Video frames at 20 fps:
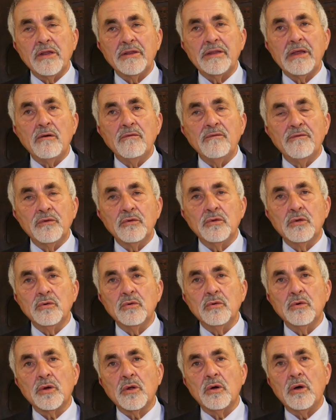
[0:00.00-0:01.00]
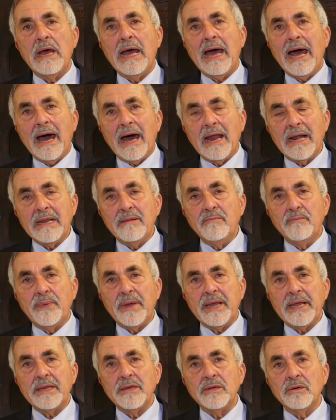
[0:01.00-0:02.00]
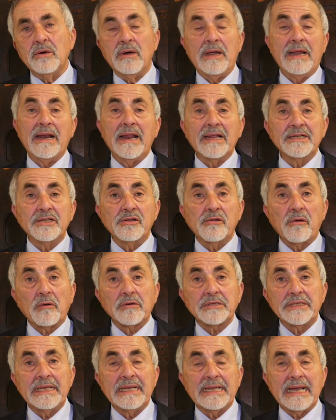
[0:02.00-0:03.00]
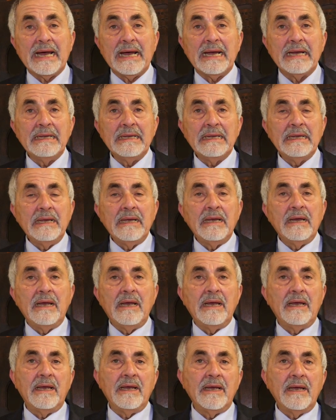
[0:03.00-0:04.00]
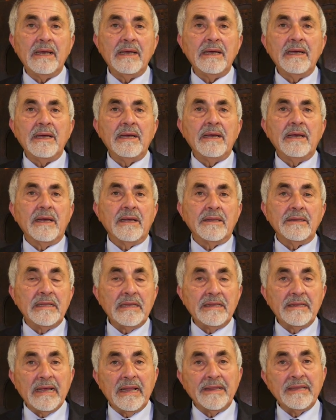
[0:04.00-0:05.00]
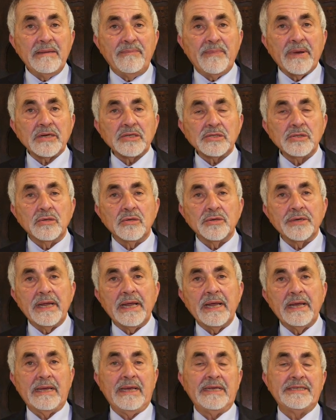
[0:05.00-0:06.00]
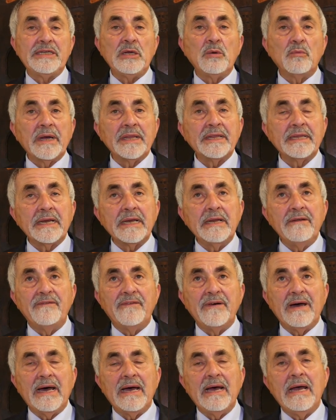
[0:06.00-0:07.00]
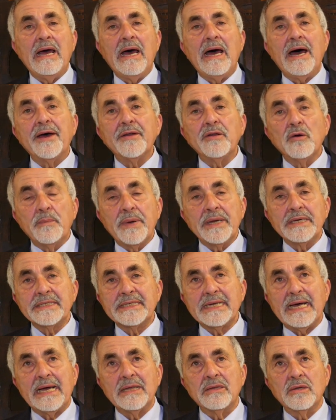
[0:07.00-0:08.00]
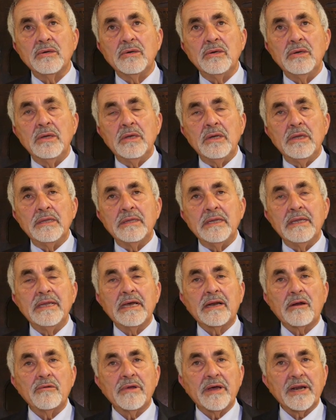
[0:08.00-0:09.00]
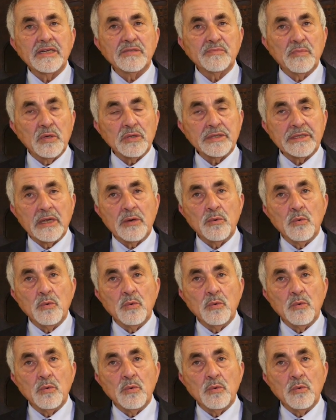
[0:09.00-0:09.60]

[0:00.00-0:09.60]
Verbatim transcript: dà un futuro all'impegno e alla generosità eh, di, di persone che 50 anni fa hanno pensato di dare una risposta